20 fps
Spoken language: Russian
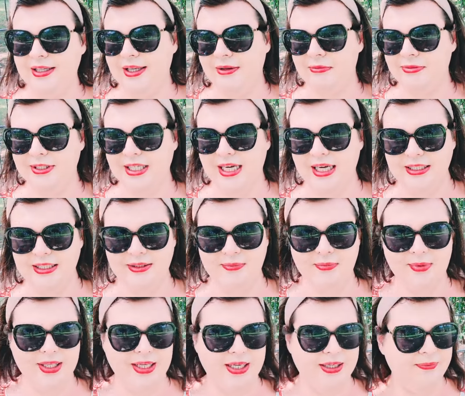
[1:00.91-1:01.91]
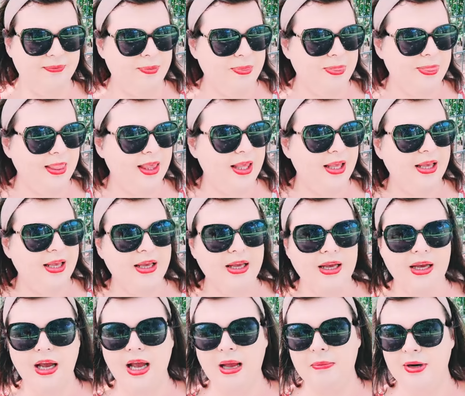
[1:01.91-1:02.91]
И в сайте меня.
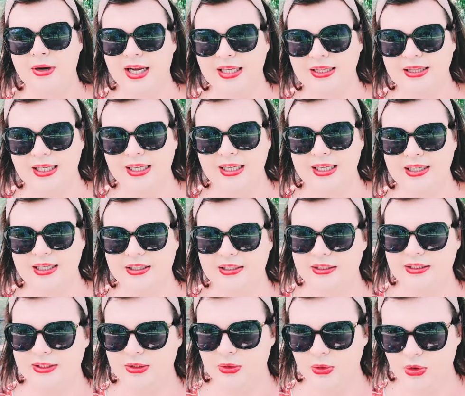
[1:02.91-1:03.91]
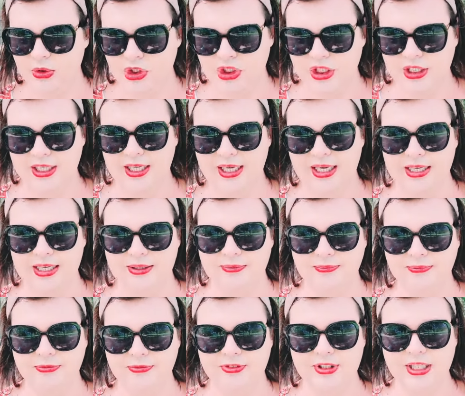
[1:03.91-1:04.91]
Обратно ехала, тоже ели.
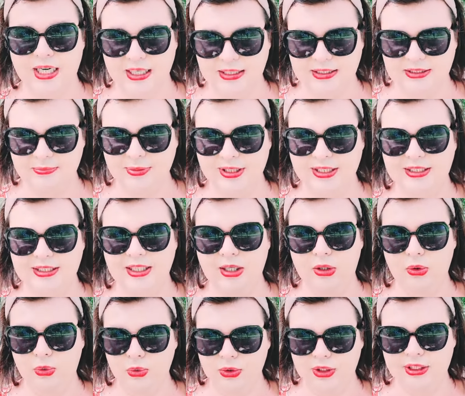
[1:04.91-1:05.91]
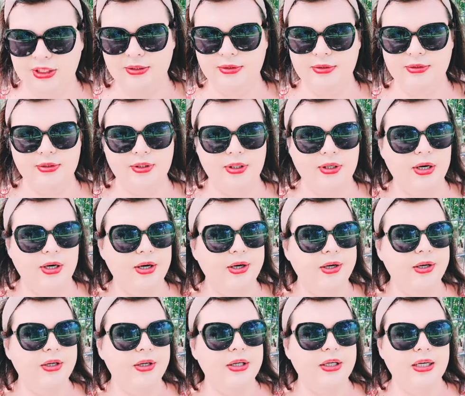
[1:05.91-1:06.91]
В транспорте люди.
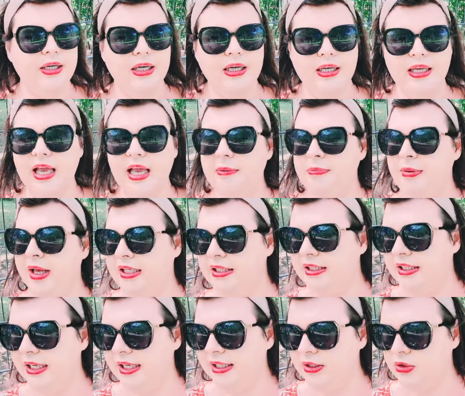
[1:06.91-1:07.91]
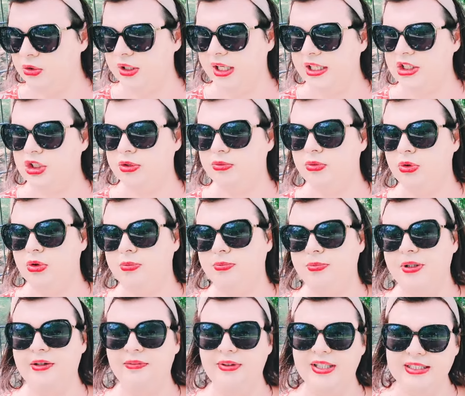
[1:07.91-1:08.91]
И опять еду, я же его
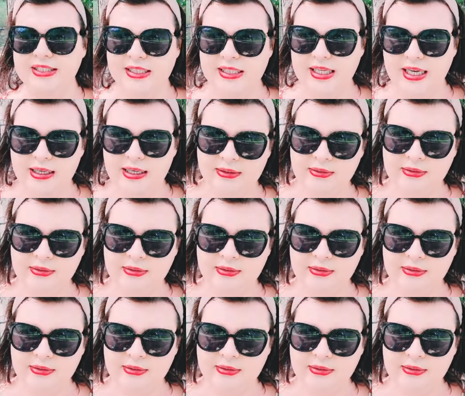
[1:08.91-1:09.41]
привезла.